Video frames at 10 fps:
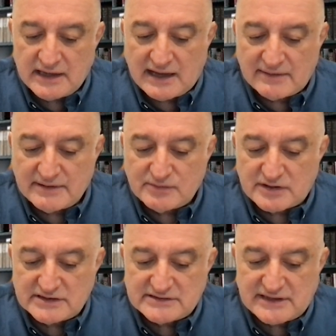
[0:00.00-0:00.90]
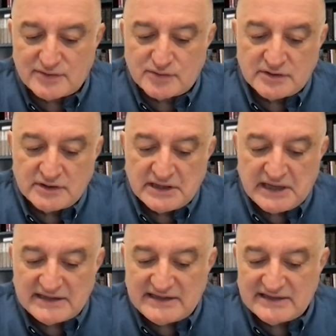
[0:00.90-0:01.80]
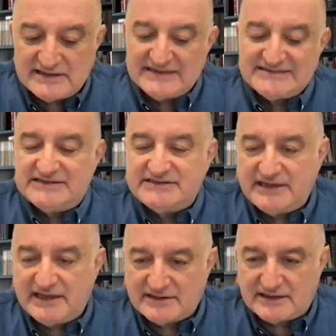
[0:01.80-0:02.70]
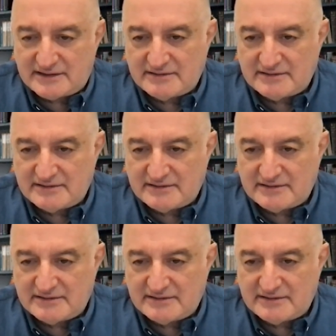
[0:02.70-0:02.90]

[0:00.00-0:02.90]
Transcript: habíamos registrado el día 17